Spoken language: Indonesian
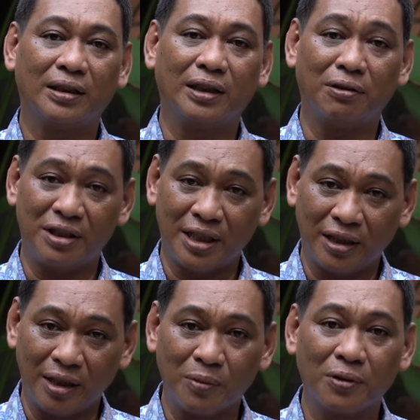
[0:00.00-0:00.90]
Indonesia
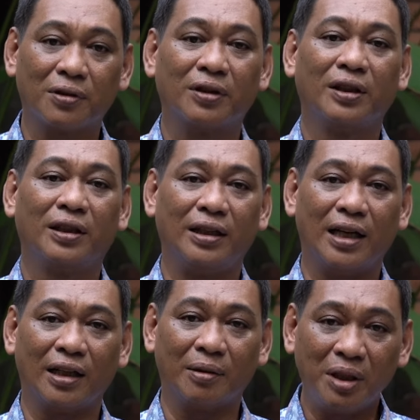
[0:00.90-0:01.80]
Timur
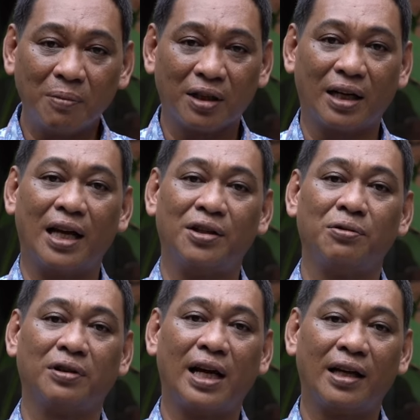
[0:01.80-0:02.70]
yang lebih
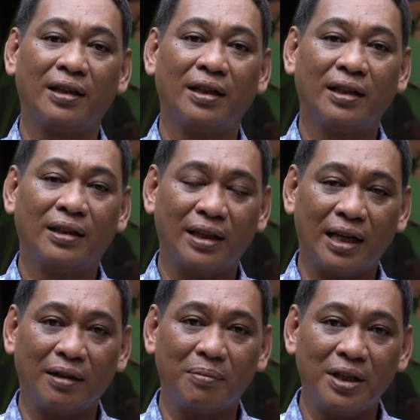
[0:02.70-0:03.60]
berkelanjutan
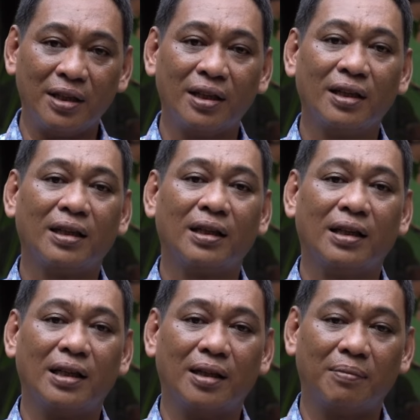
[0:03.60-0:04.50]
dan lebih
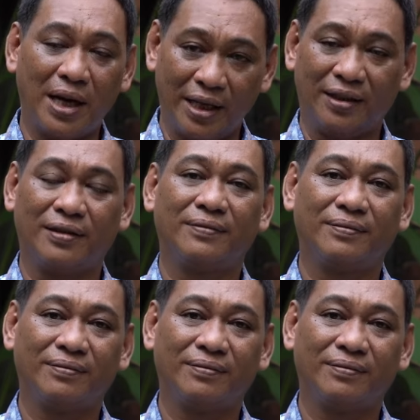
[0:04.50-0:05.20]
baik.